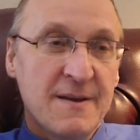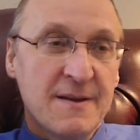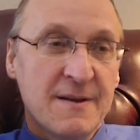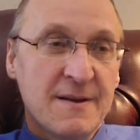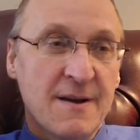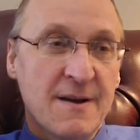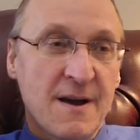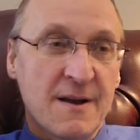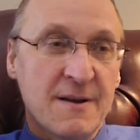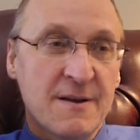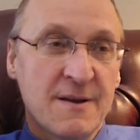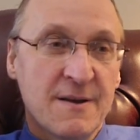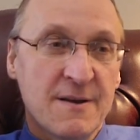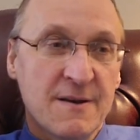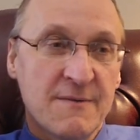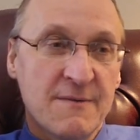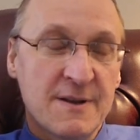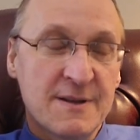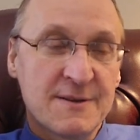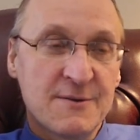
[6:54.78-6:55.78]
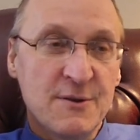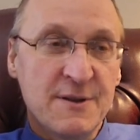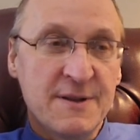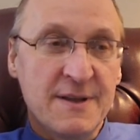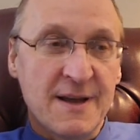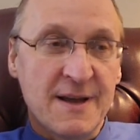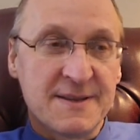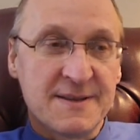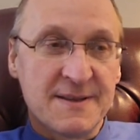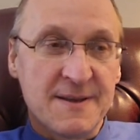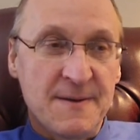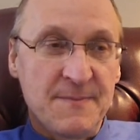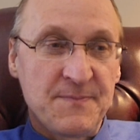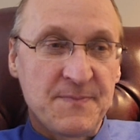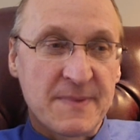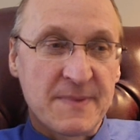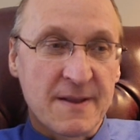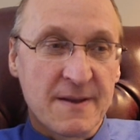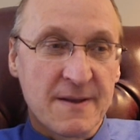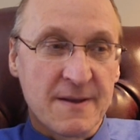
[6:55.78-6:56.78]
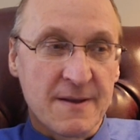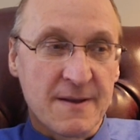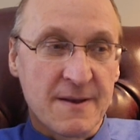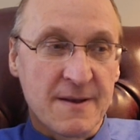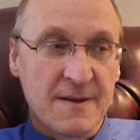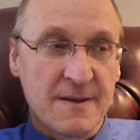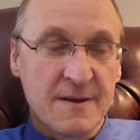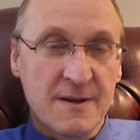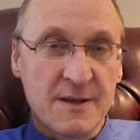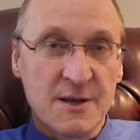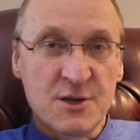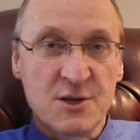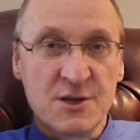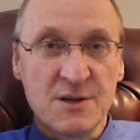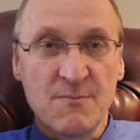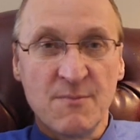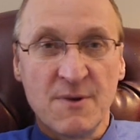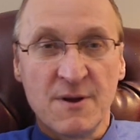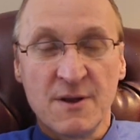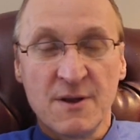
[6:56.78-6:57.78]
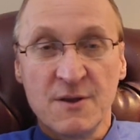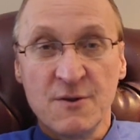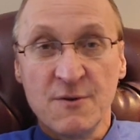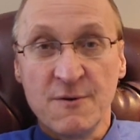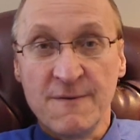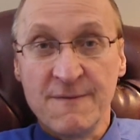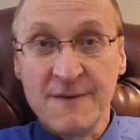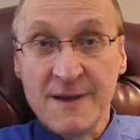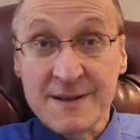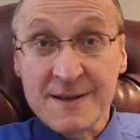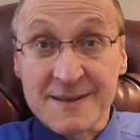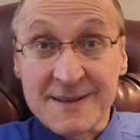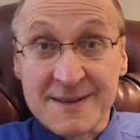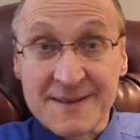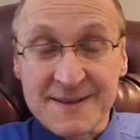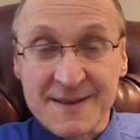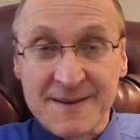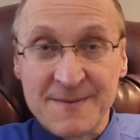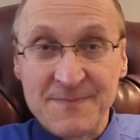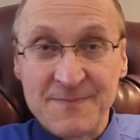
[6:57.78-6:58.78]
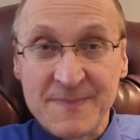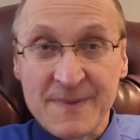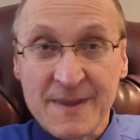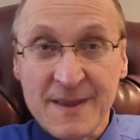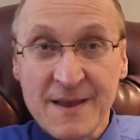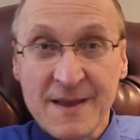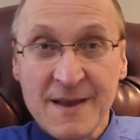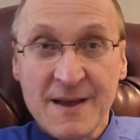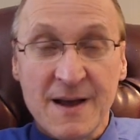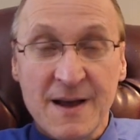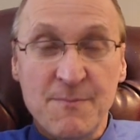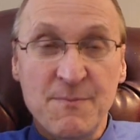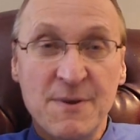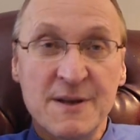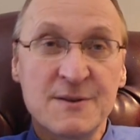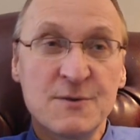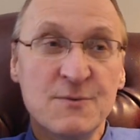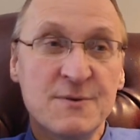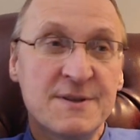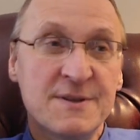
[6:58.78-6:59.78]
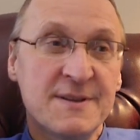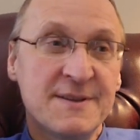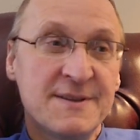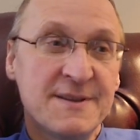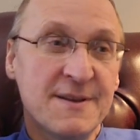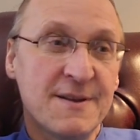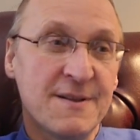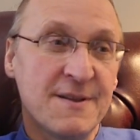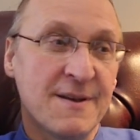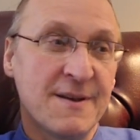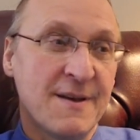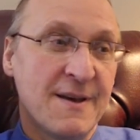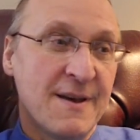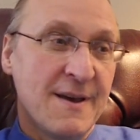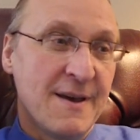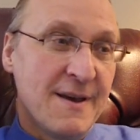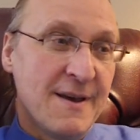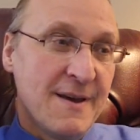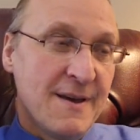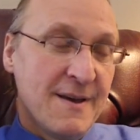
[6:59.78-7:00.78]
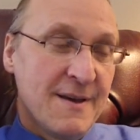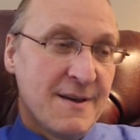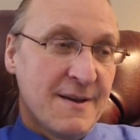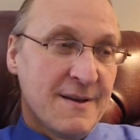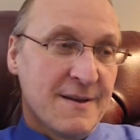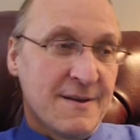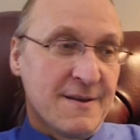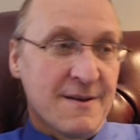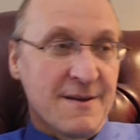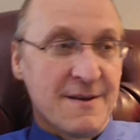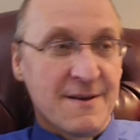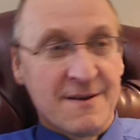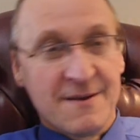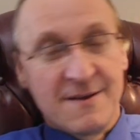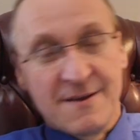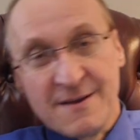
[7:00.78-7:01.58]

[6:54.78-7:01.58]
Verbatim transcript: как в результате э, режима неуверенности, а по сути дела э,